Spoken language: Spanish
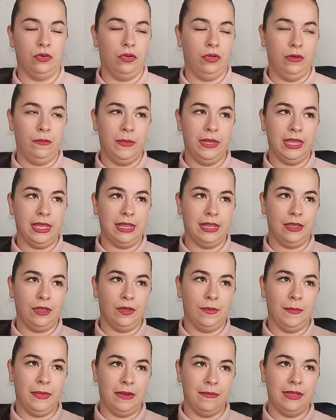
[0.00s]
Olvídate de
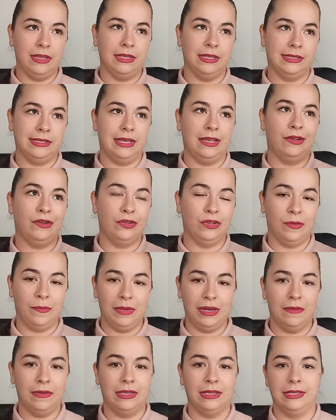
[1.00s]
2025 y
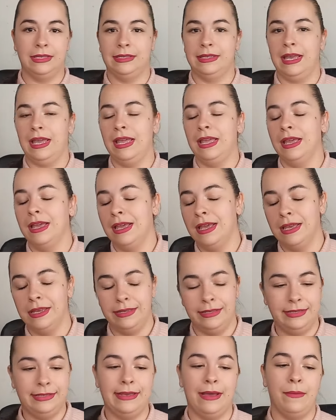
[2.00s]
2026
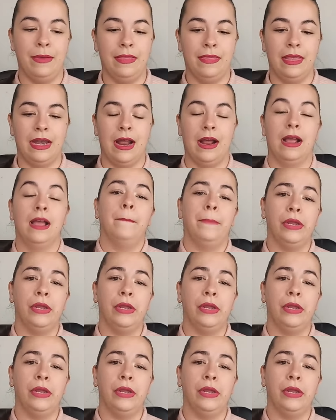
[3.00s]
ya vendrán.